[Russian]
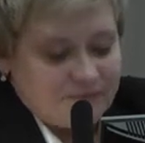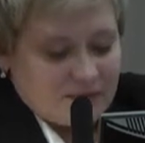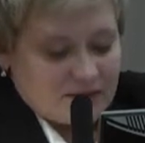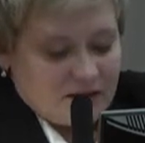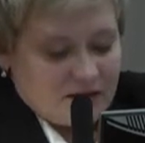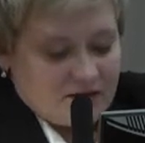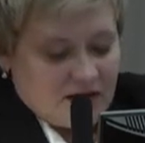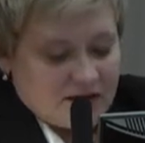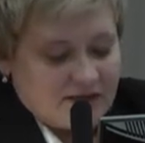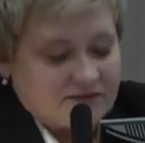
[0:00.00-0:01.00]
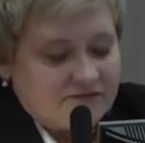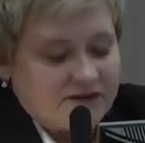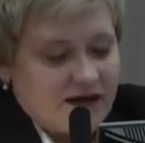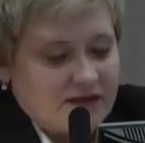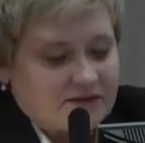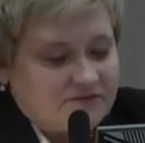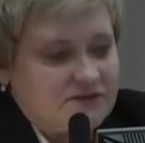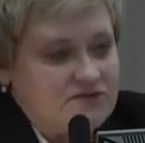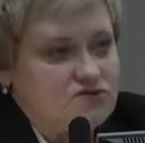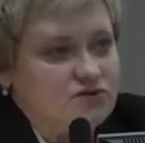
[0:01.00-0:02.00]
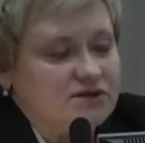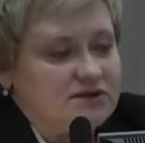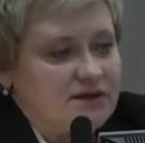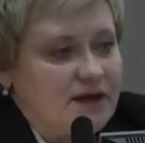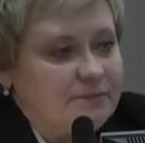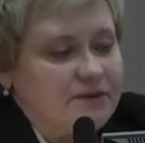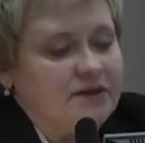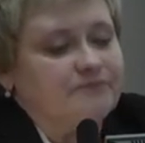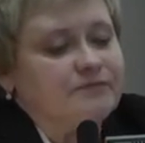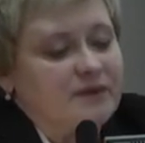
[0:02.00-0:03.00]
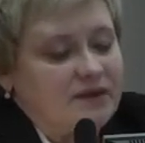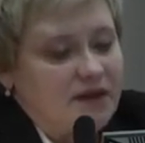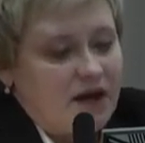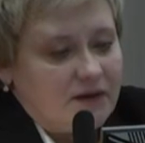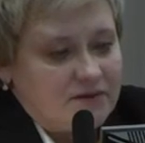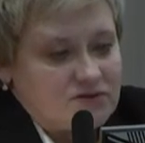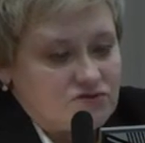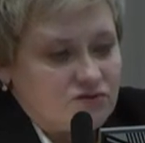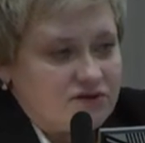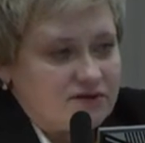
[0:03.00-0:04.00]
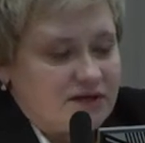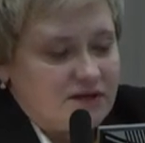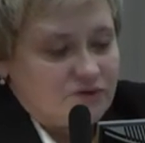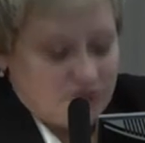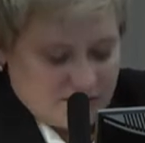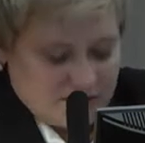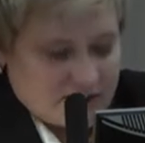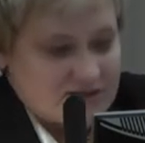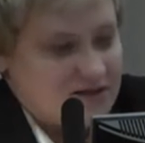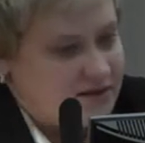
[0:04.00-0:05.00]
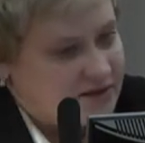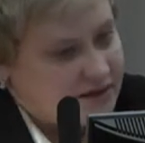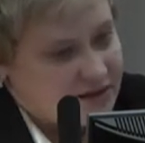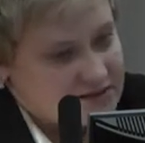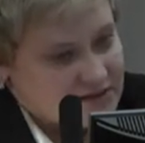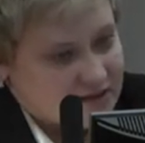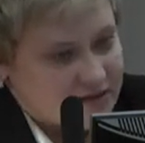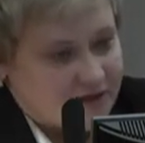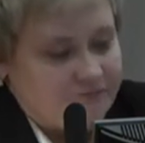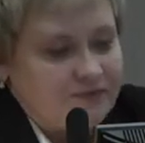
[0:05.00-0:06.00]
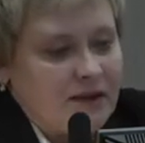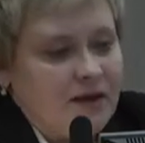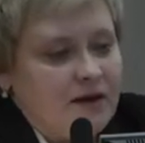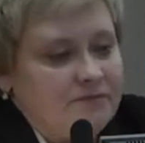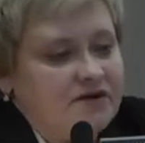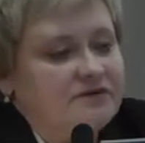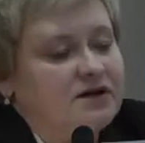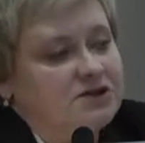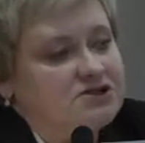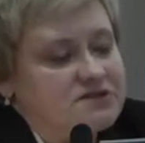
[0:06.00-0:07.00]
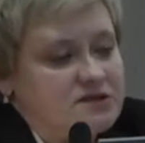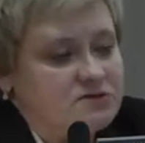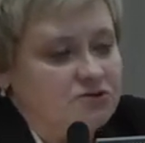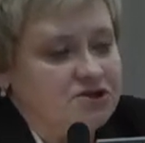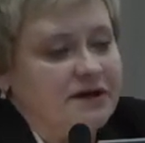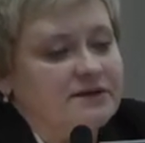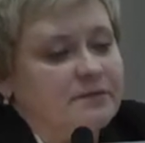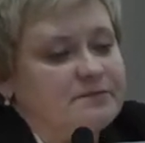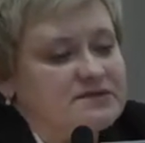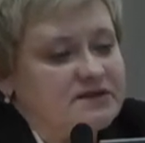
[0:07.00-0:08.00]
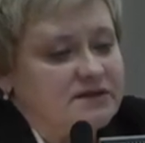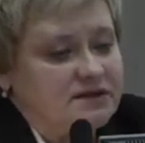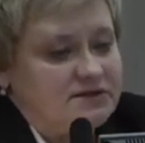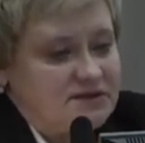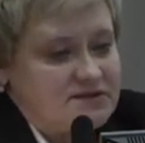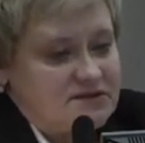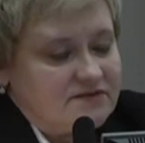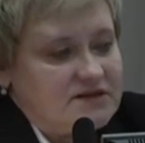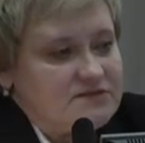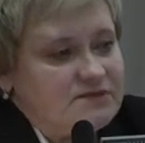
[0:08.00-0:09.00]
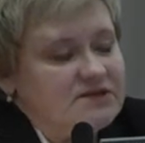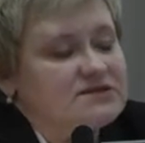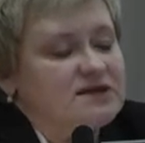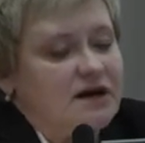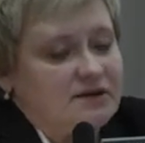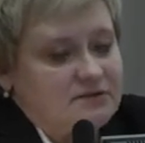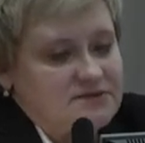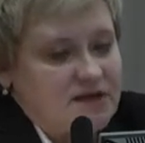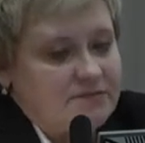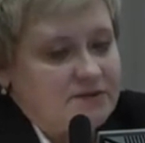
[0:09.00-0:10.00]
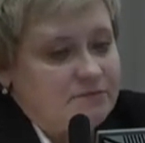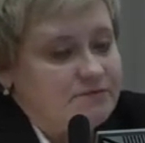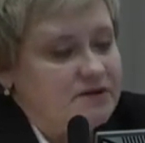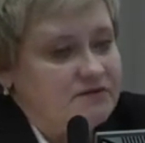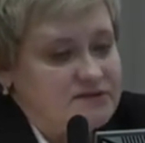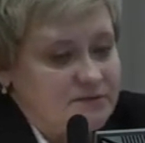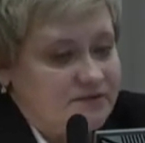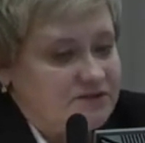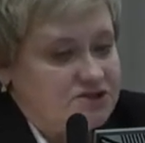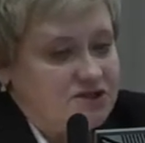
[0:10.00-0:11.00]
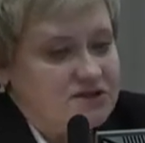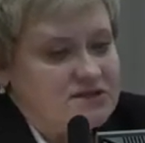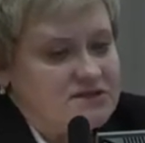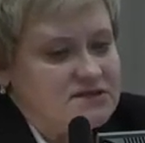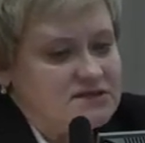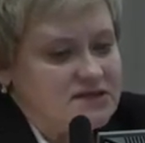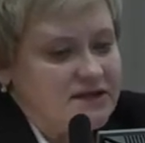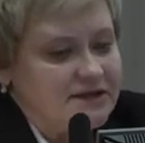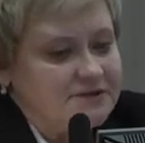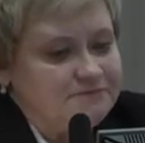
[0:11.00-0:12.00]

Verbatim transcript: э, каких-то вариантов инсулинотерапии на инсулин-дегайдек или райзадек. Первый клинический случай – это пациентка 38 лет с сахарным диабетом первого типа в течение 10 лет.